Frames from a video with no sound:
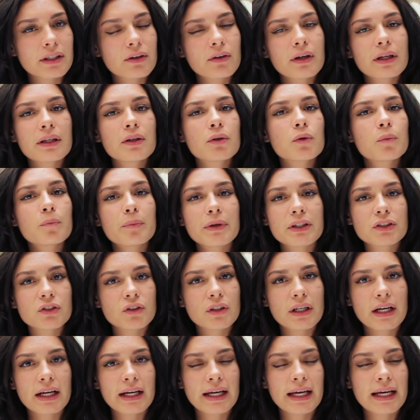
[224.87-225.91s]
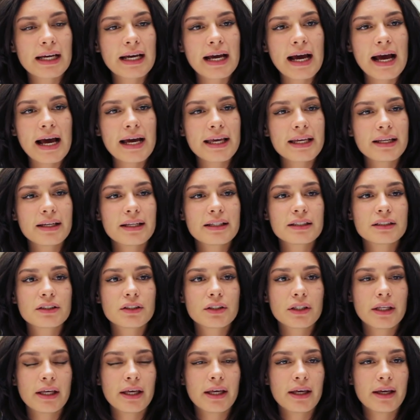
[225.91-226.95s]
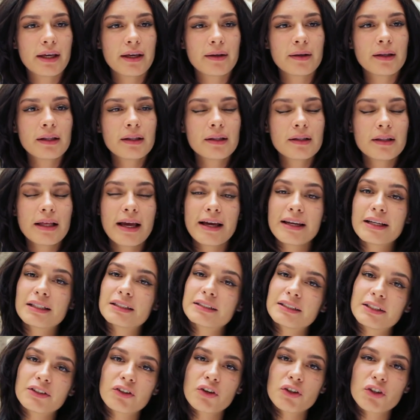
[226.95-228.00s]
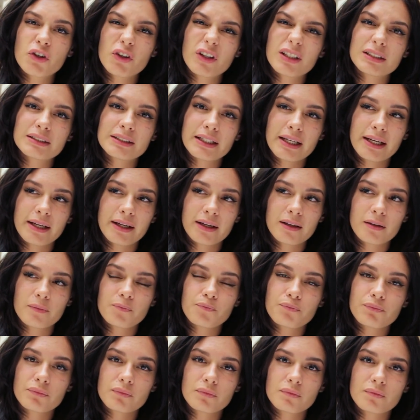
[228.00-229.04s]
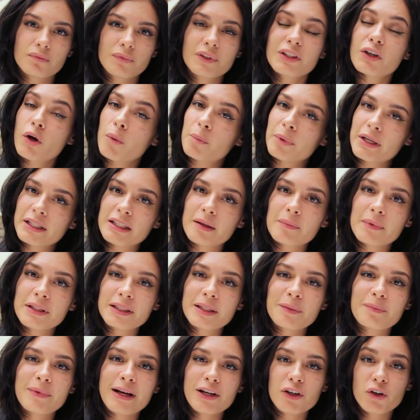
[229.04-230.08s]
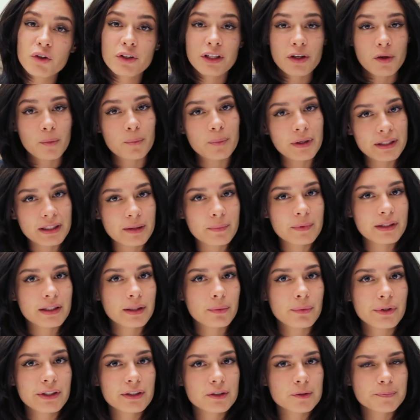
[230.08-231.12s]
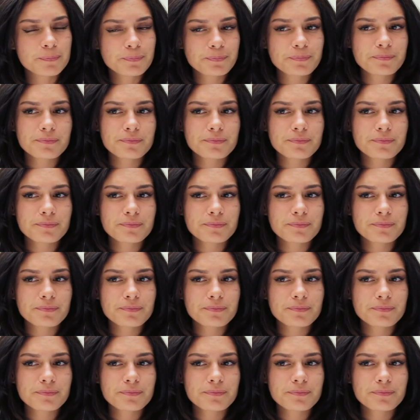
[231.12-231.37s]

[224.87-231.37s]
Creo que ningún personaje cae en este, en este rollo de ser completamente malo ni completamente bueno.